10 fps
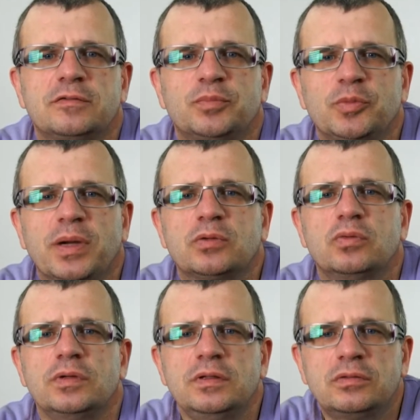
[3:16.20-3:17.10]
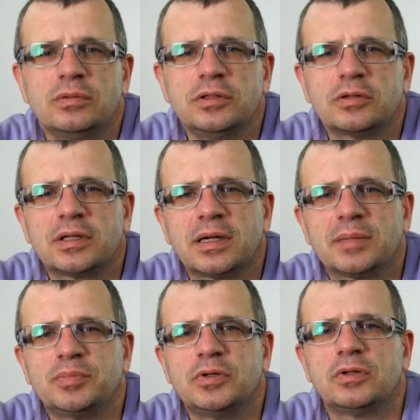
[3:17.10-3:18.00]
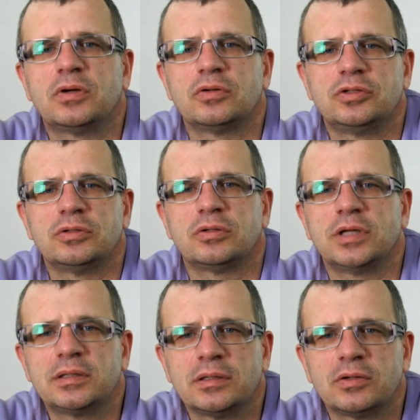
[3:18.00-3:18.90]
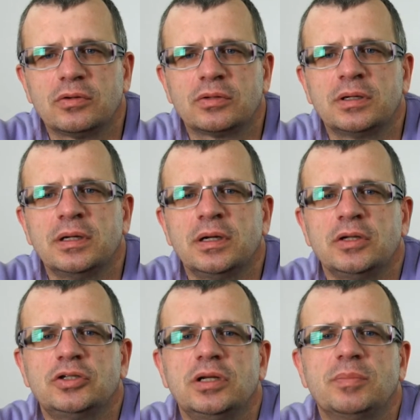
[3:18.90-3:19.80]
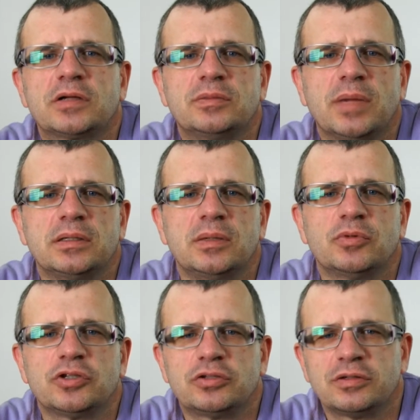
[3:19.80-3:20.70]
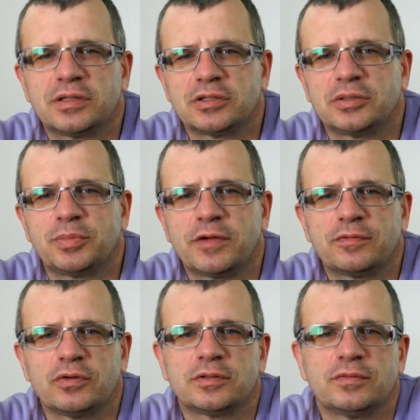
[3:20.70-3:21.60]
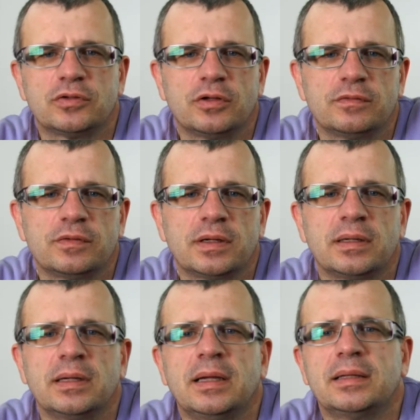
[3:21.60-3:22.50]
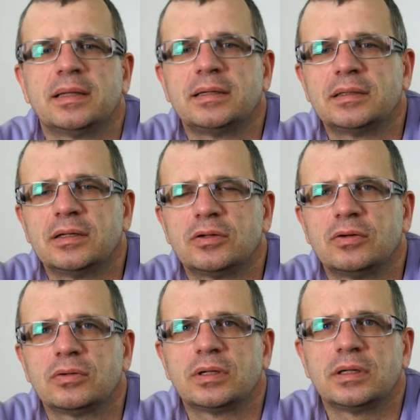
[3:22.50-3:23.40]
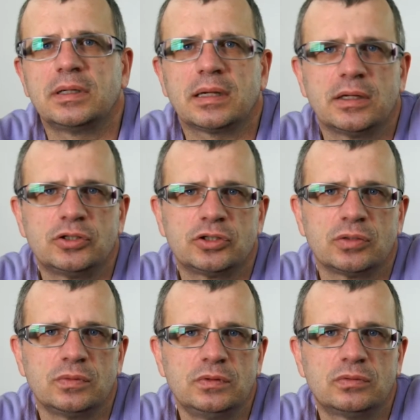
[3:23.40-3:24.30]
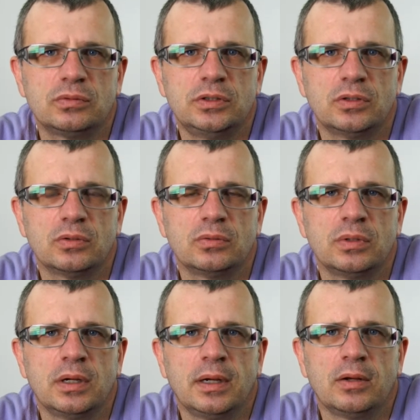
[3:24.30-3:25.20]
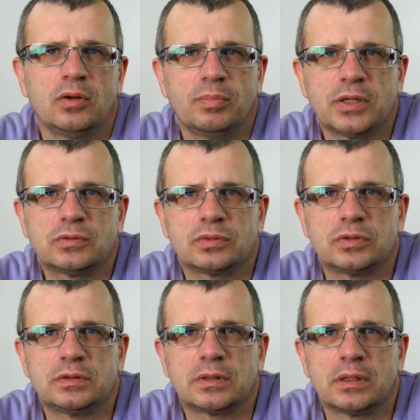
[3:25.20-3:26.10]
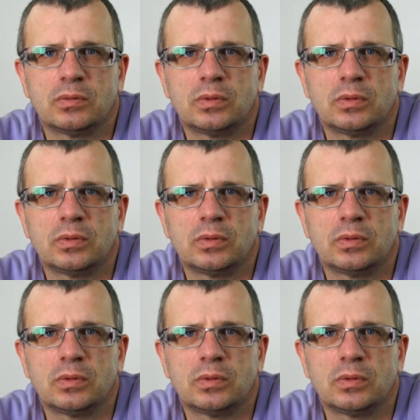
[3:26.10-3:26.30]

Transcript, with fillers: w przypadku insulinoterapii chodzi o jeden rok, czyli maksymalnie możesz dostać prawko zawodowe na jeden rok, jak leczysz się insuliną lub masz cukrzycę